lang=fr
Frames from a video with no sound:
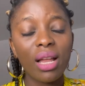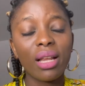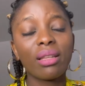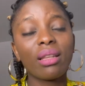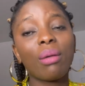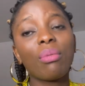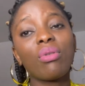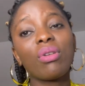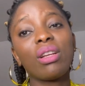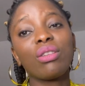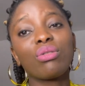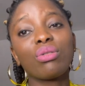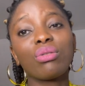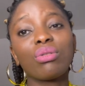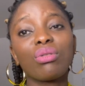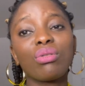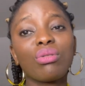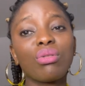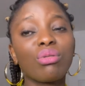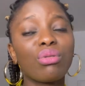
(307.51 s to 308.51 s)
D'abord, les
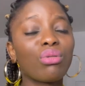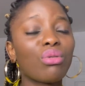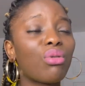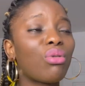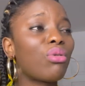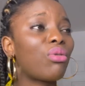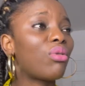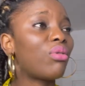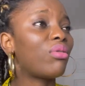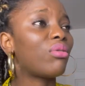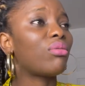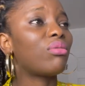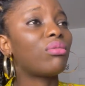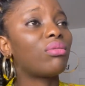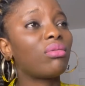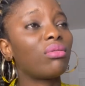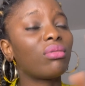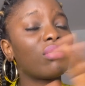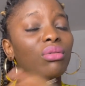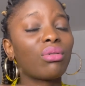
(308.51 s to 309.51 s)
choses sont trop,
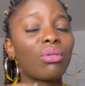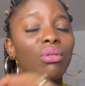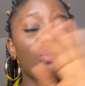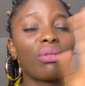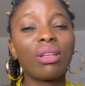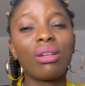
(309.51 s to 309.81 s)
trop